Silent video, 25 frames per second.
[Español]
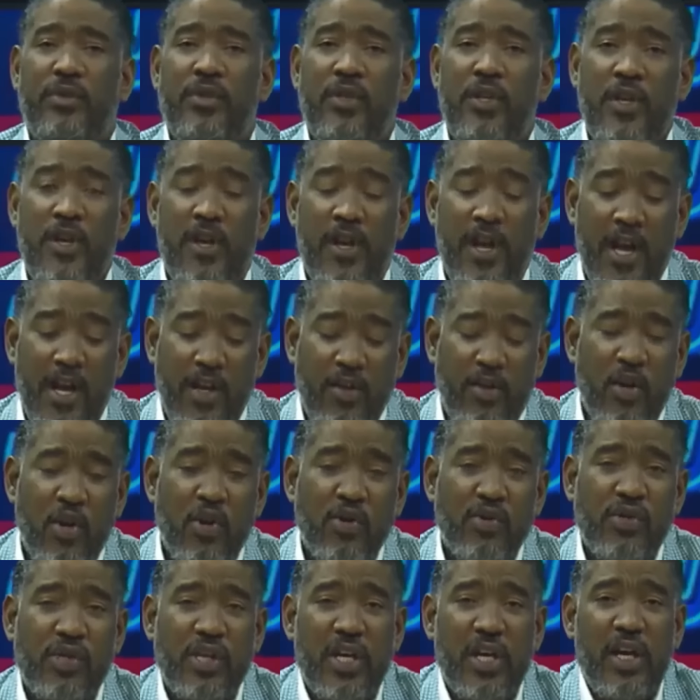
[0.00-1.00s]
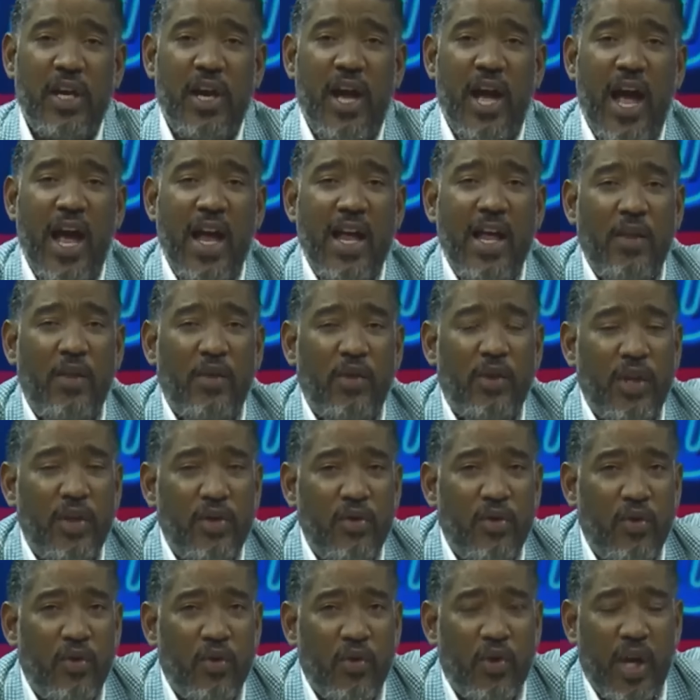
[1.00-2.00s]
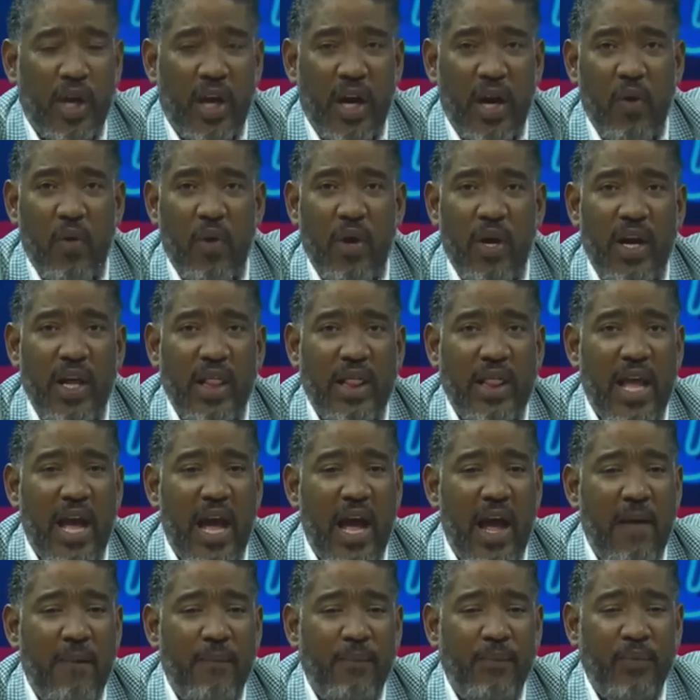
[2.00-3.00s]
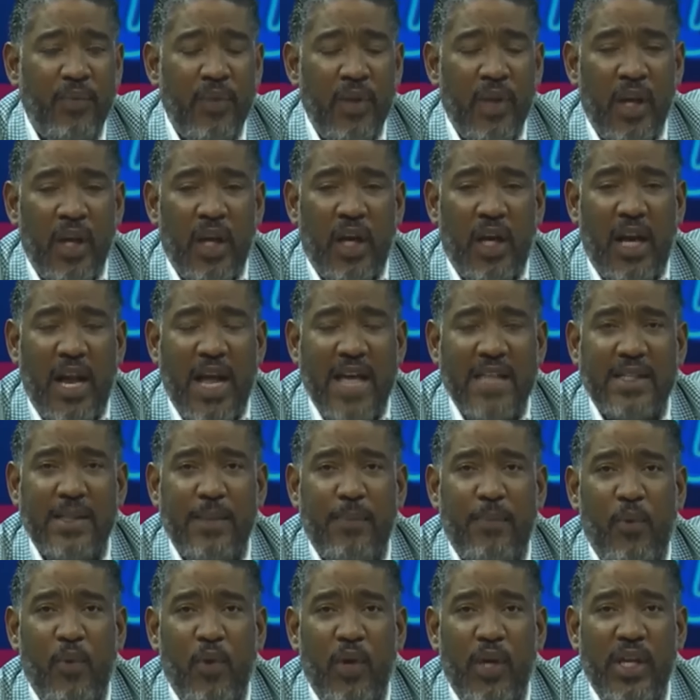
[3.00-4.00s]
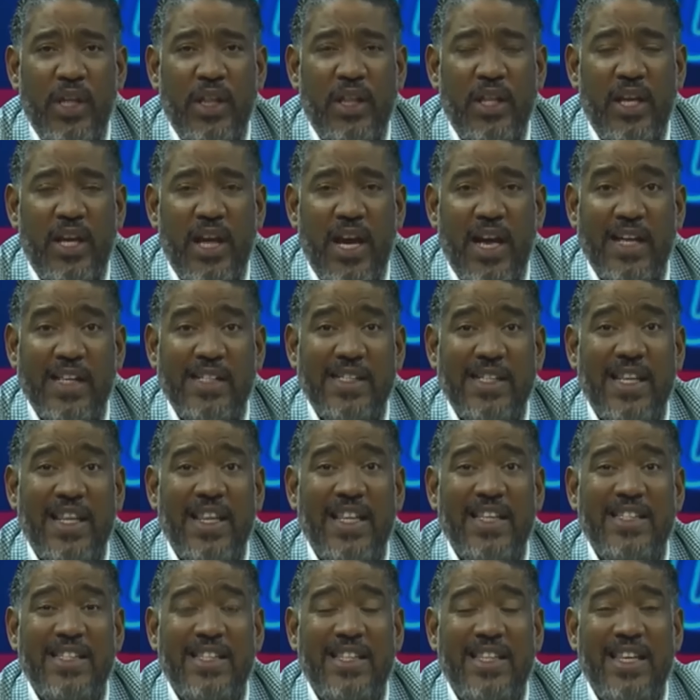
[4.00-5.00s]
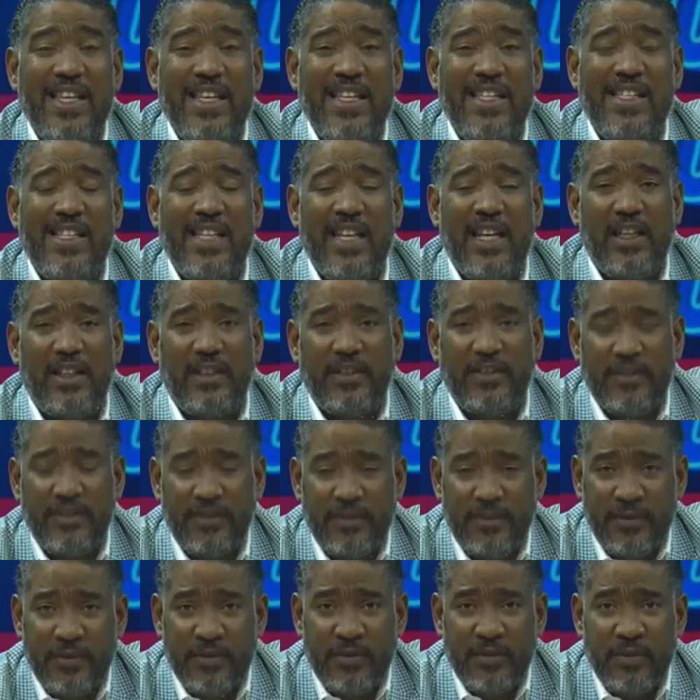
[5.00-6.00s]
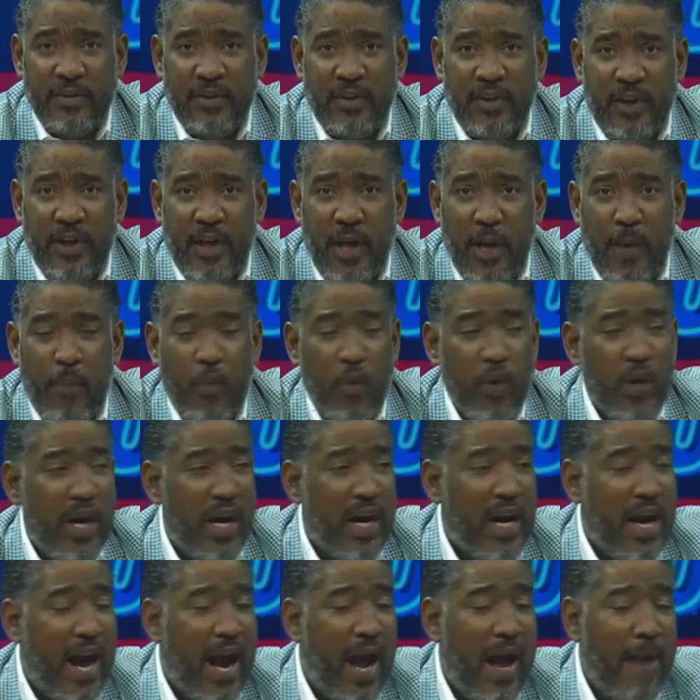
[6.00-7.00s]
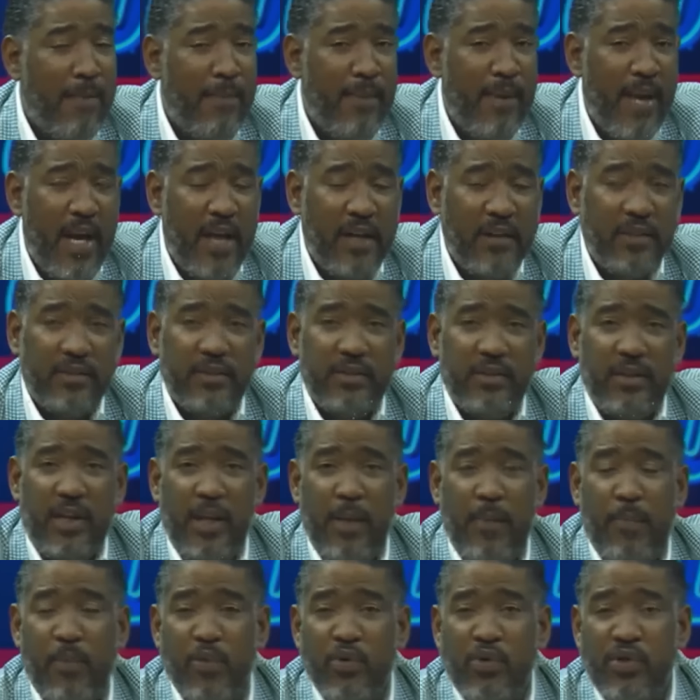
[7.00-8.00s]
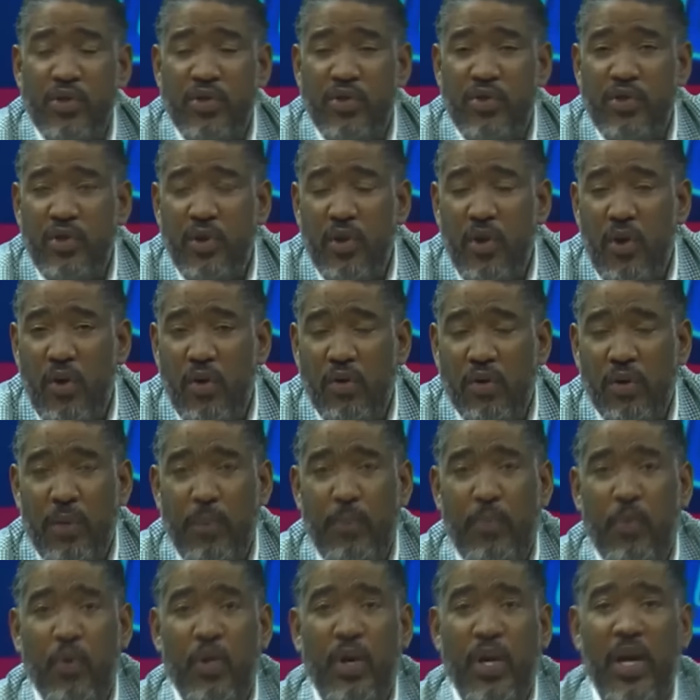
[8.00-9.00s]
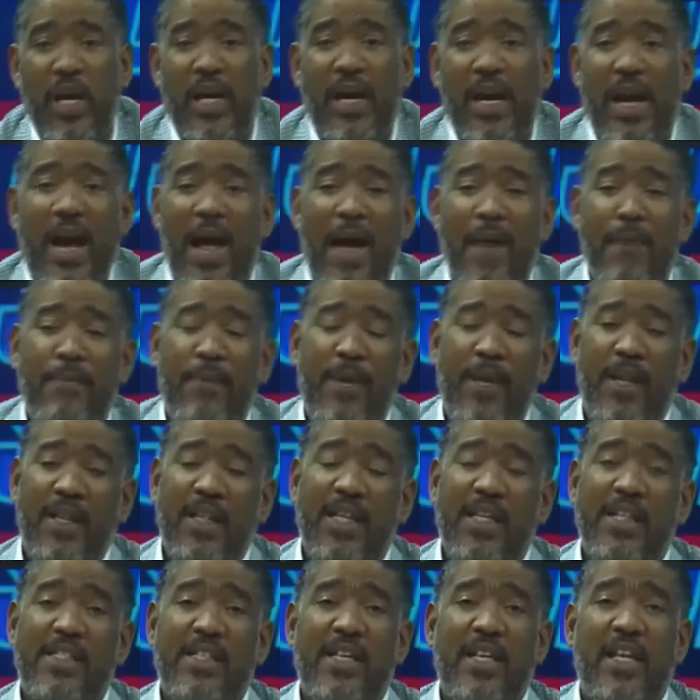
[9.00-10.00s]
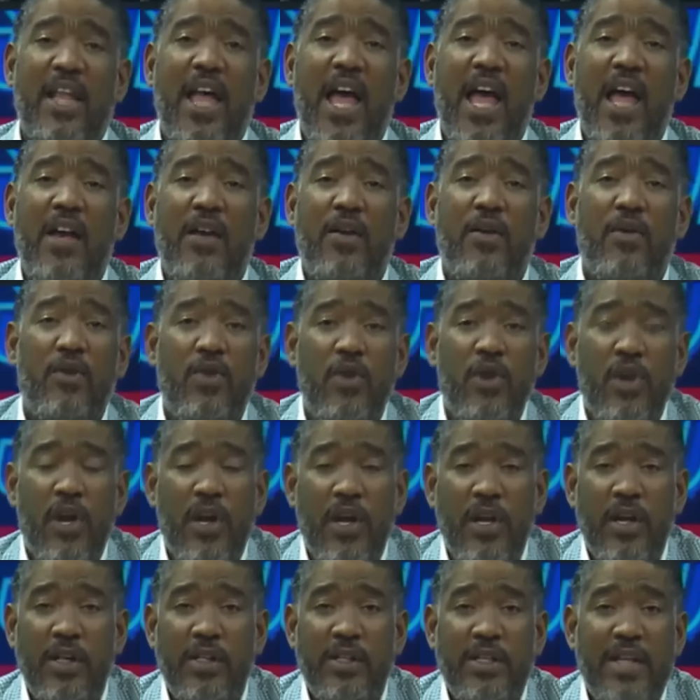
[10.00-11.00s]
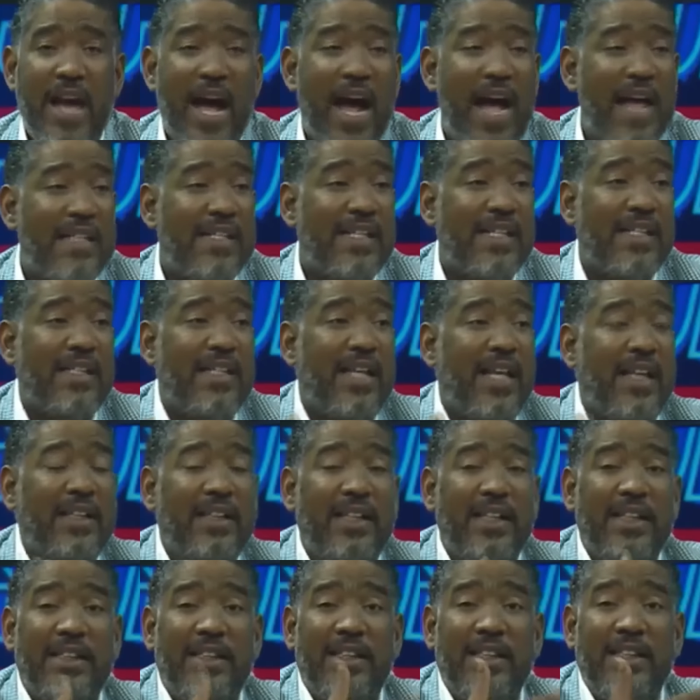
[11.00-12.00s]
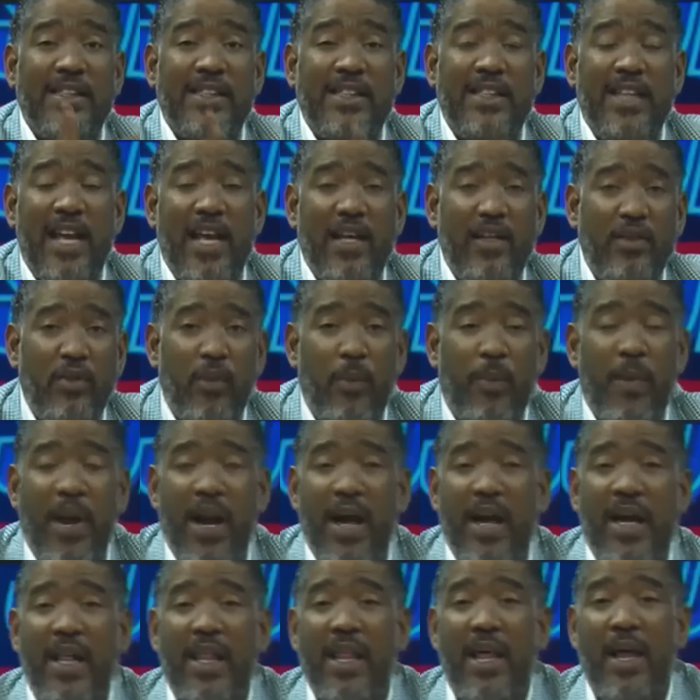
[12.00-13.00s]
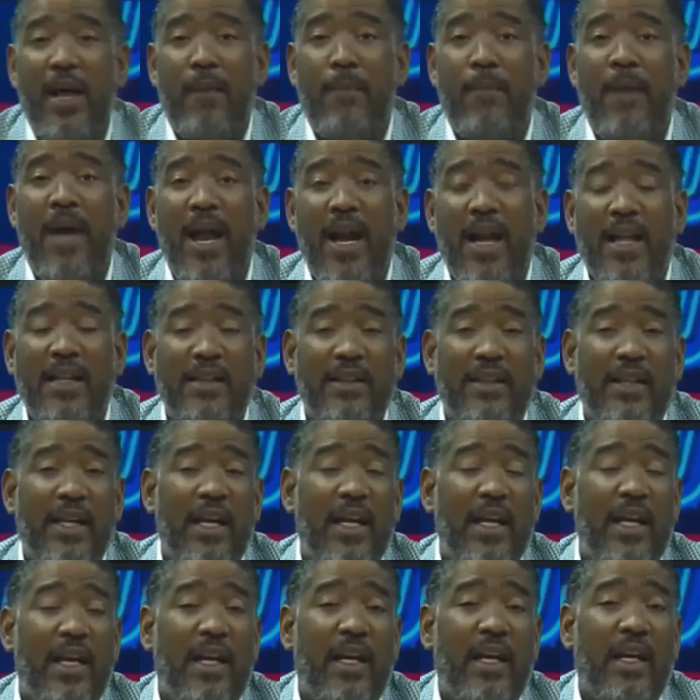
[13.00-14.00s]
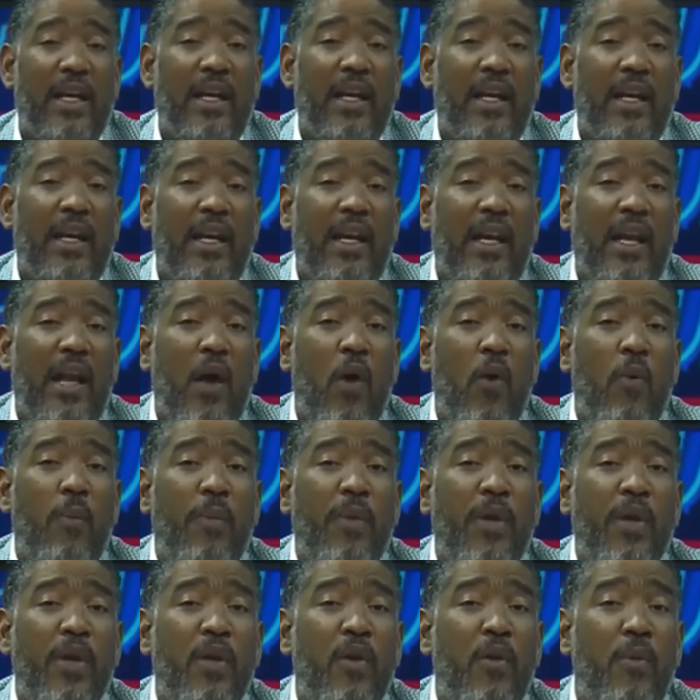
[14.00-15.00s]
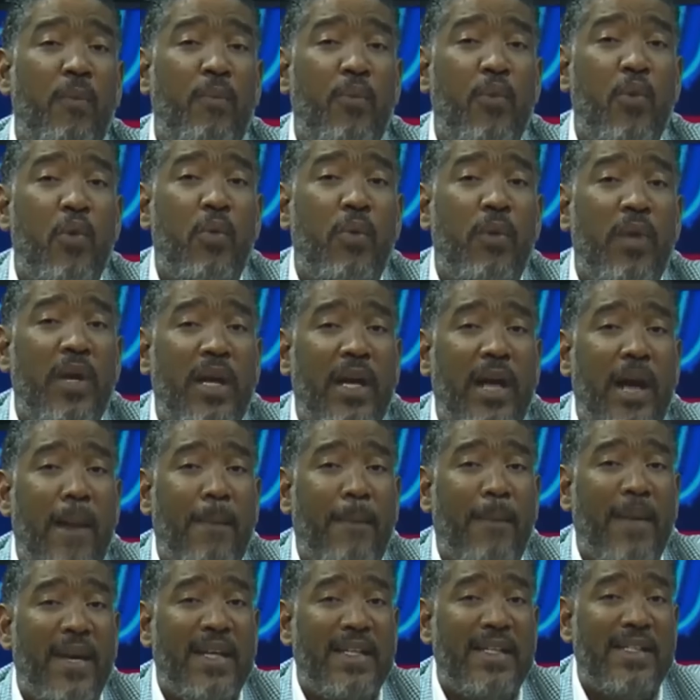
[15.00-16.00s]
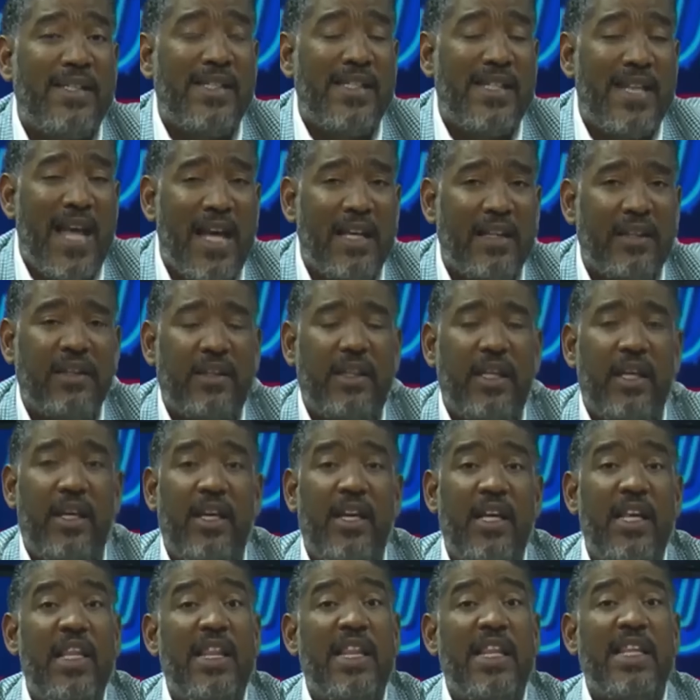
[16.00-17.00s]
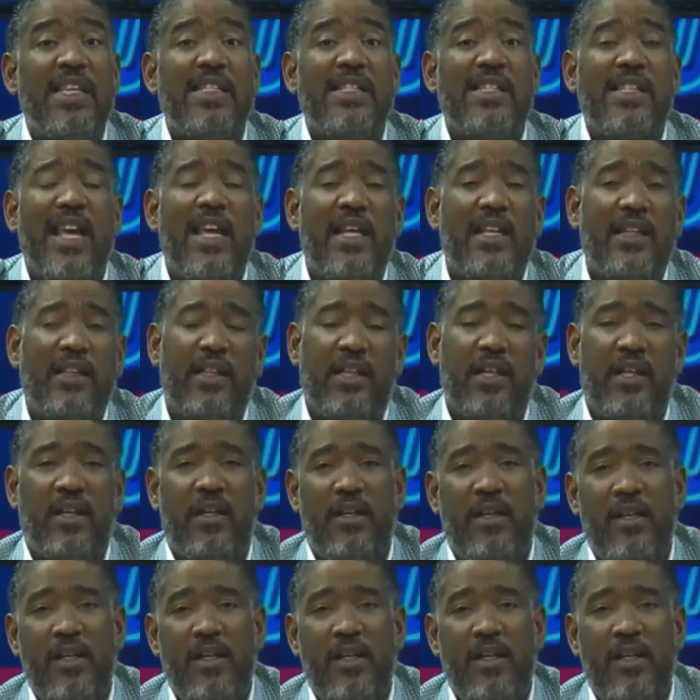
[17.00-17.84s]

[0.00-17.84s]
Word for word: Entonces, ahí es donde yo no creo en esta clase política que se desdicen, que porque cambian de posición y porque cambian de escenario, ya se están desdiciendo para quedar mal ante la opinión pública pensante y decente.